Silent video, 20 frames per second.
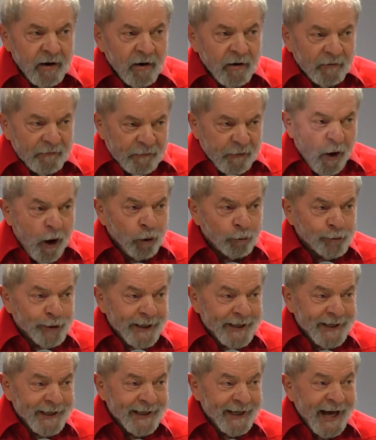
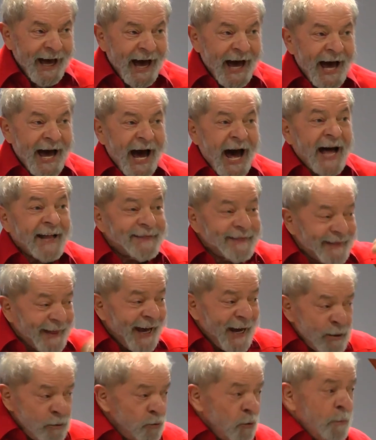voltem a
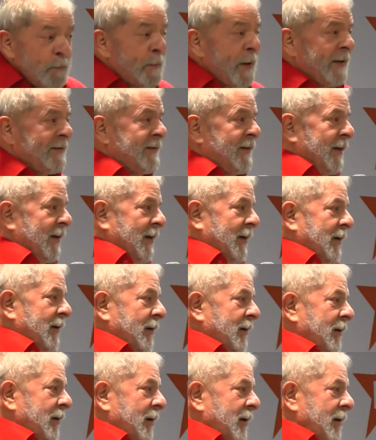ter no PT
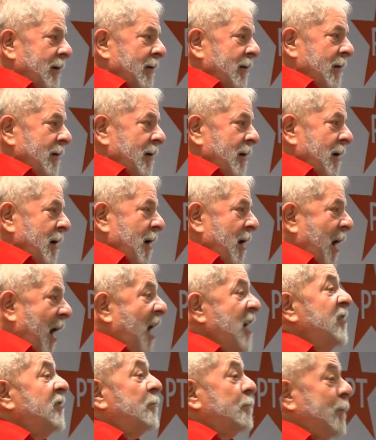
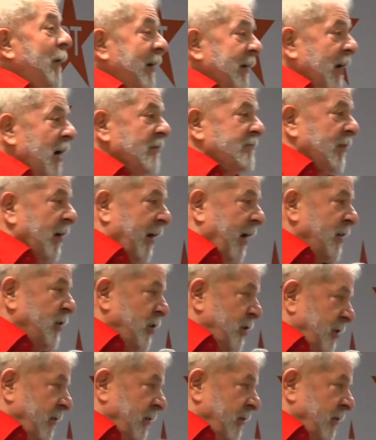a esperança que eles